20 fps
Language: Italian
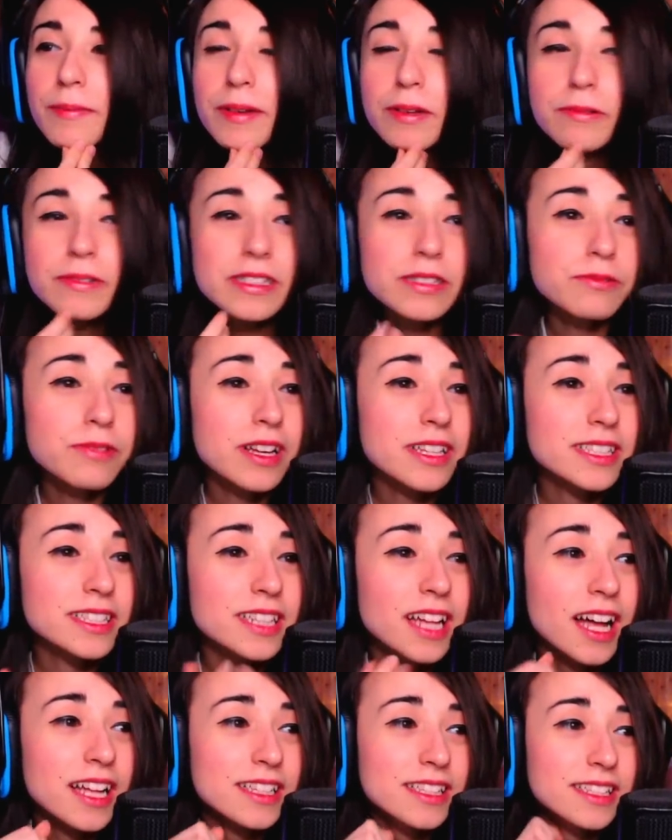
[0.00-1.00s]
quindi una
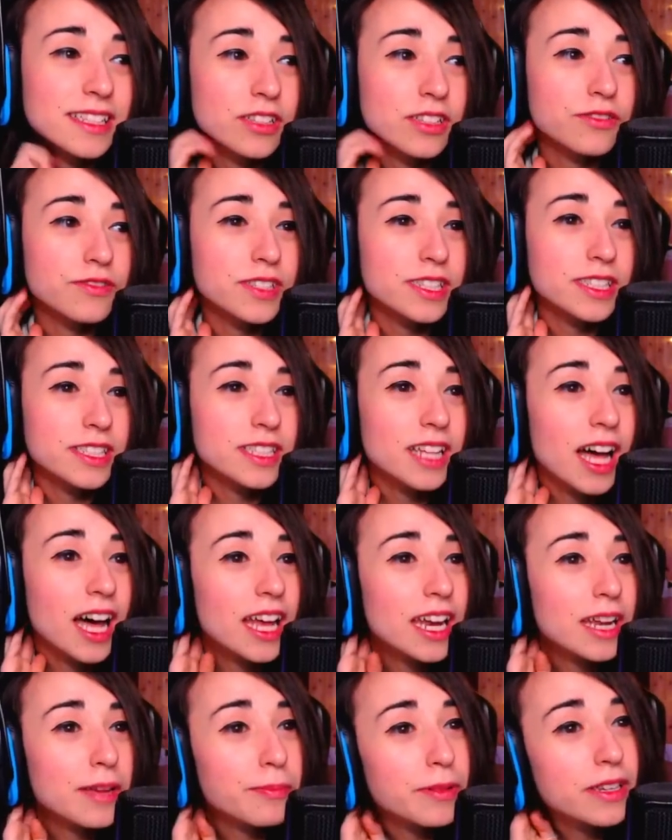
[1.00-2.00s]
stanza dove
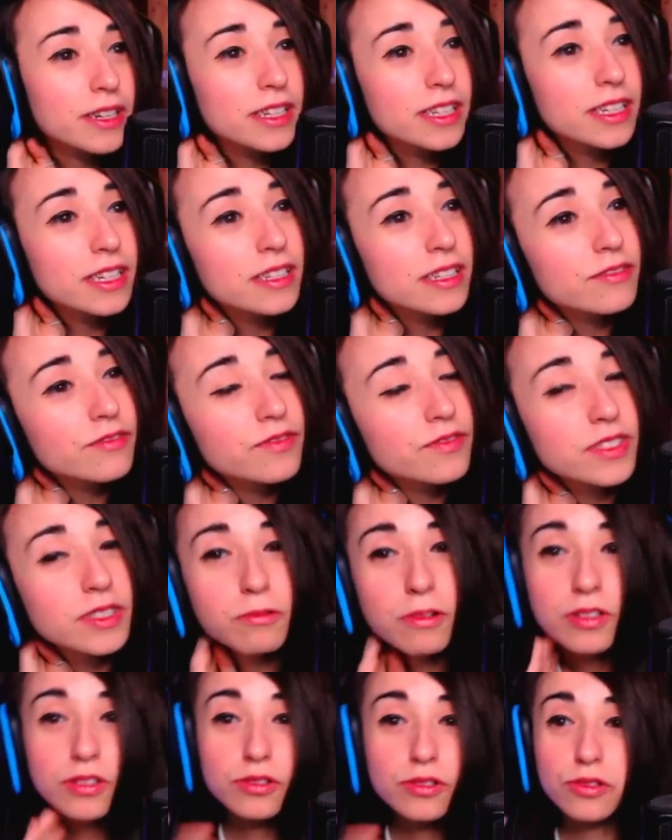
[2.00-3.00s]
stare per i...
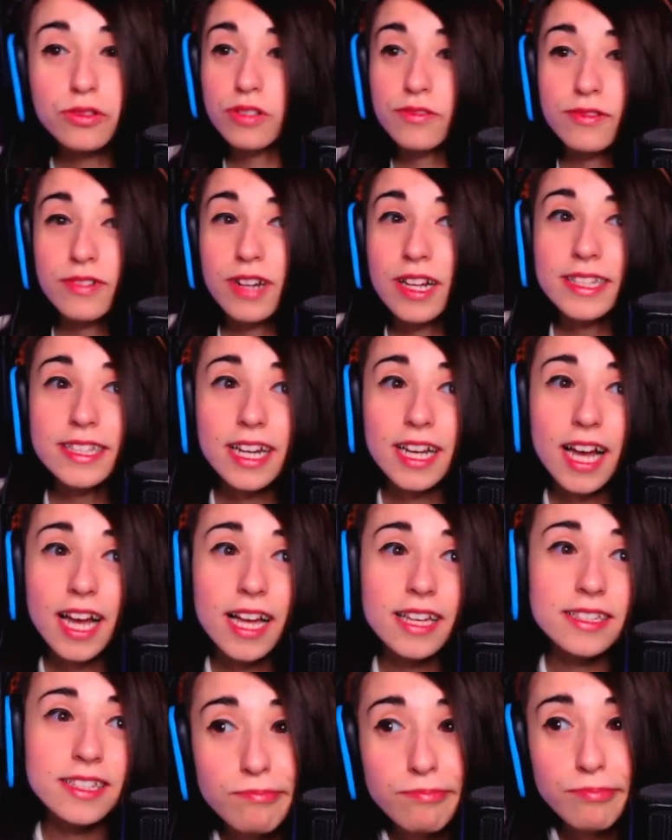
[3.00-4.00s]
fin quando non trovo un'altra
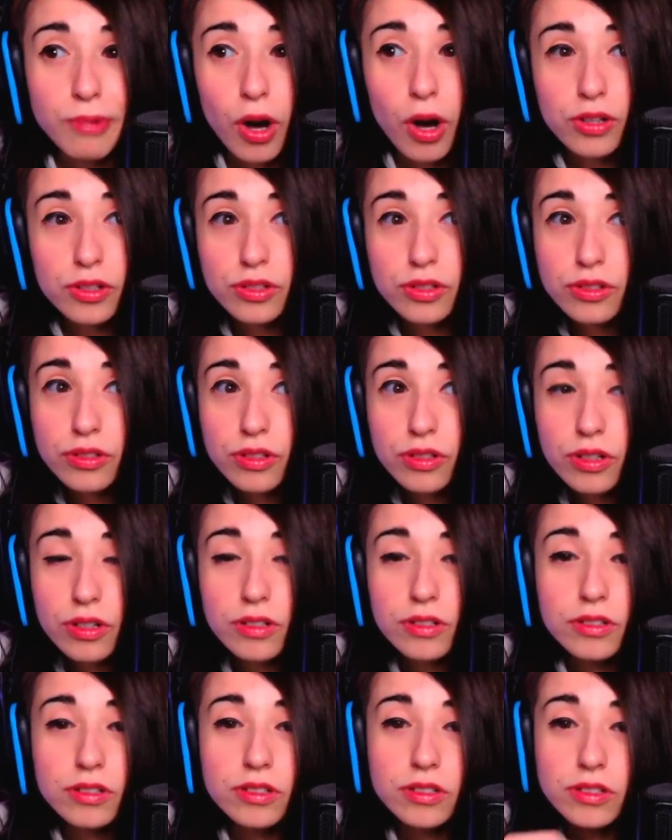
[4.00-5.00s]
casa. Posso
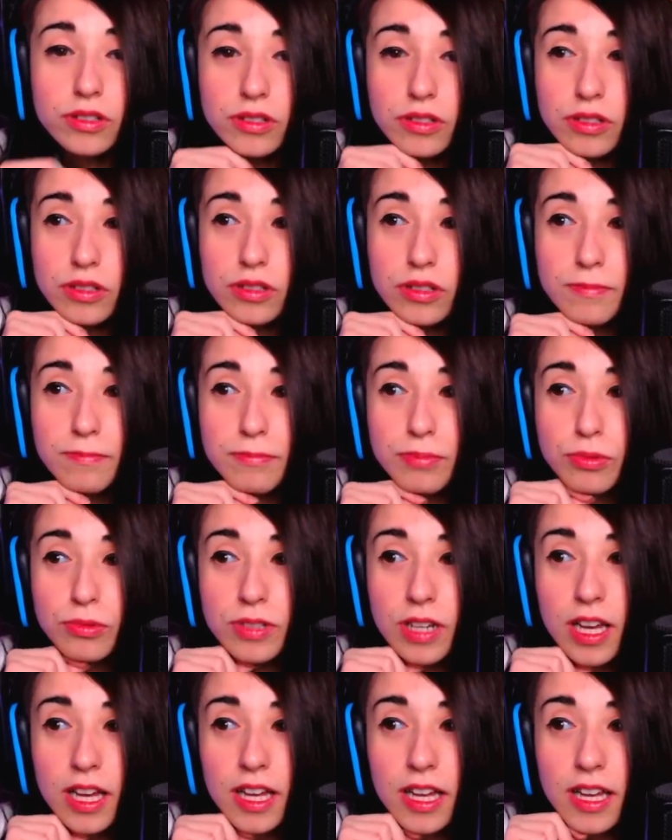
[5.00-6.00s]

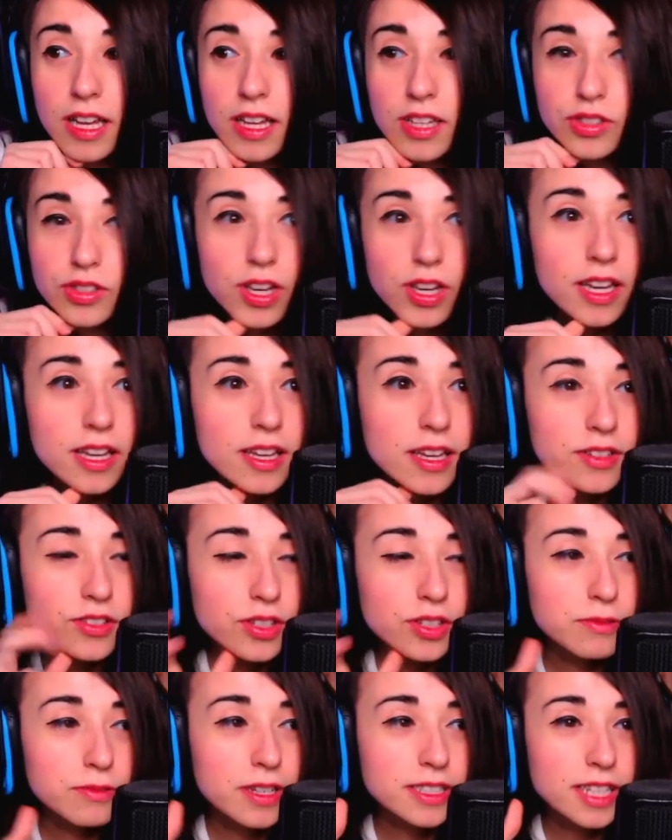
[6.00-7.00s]
oppure cioè,
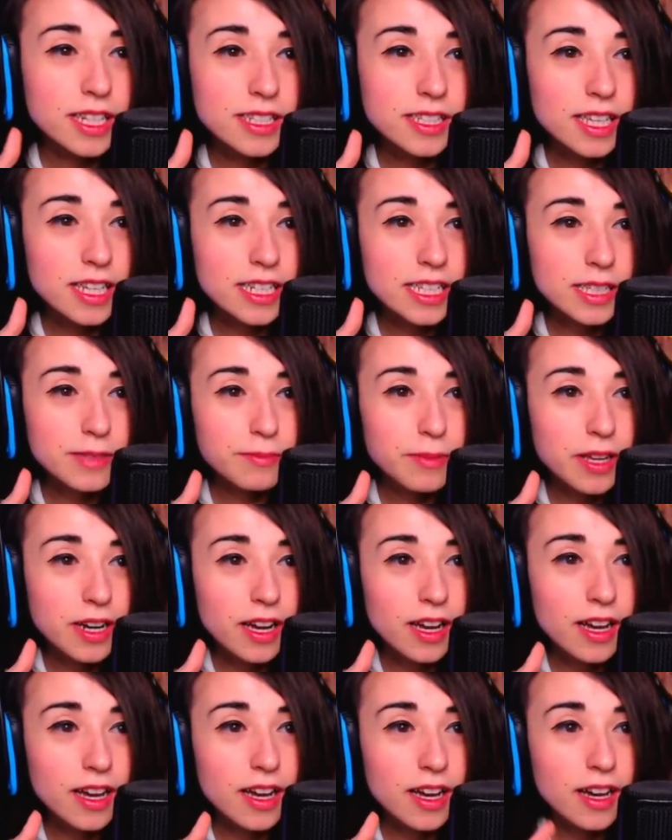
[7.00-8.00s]
c'è una stanza
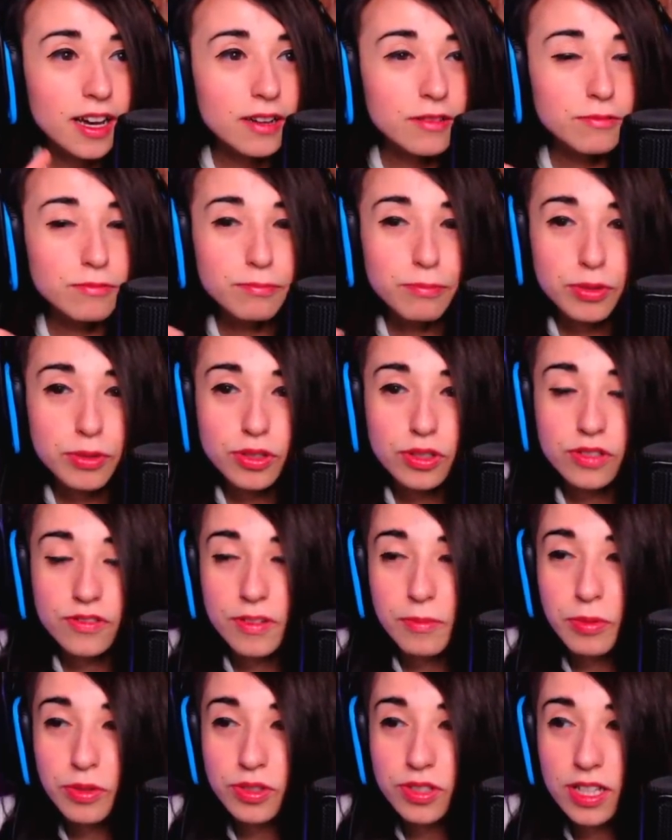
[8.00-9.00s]
libera, un posto
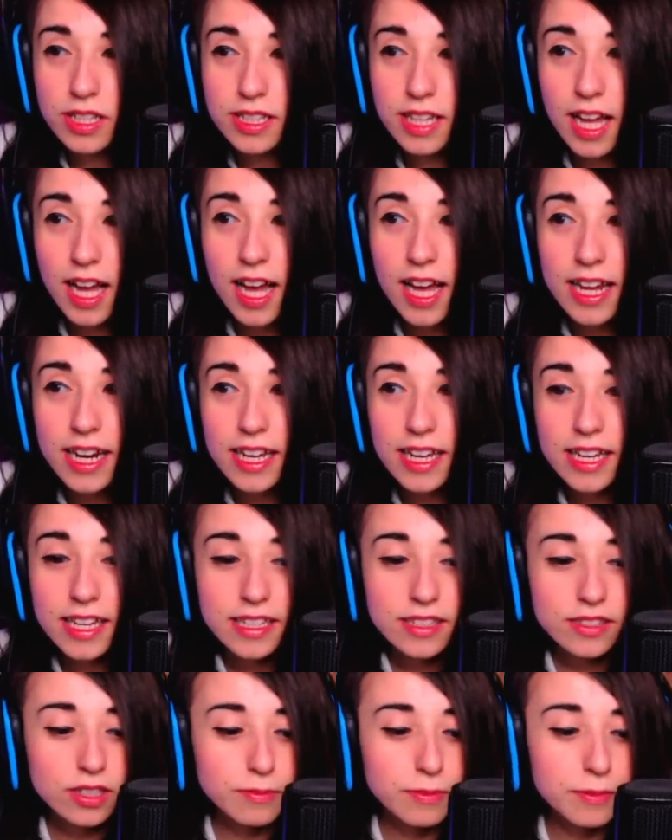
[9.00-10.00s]
dove posso andare,
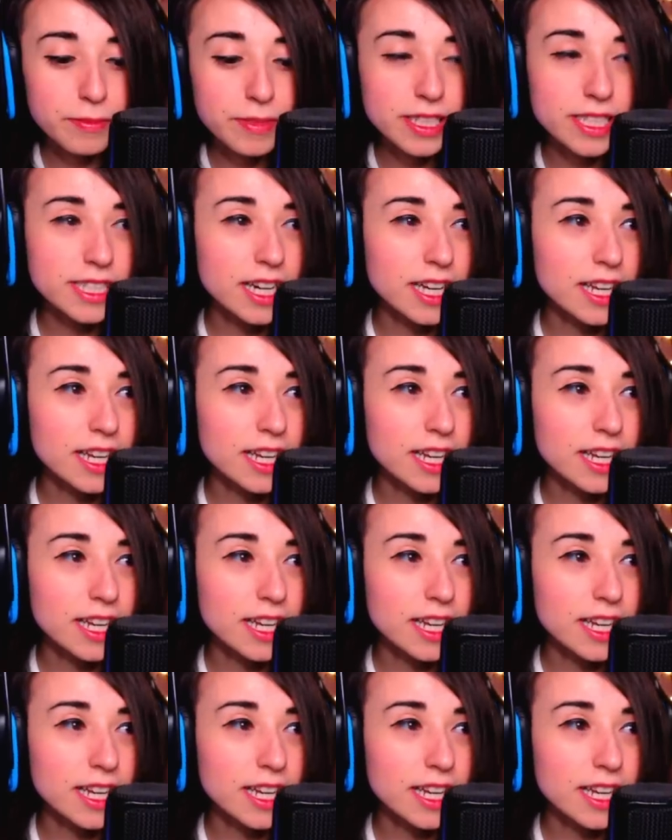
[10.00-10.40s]
insomma mi dica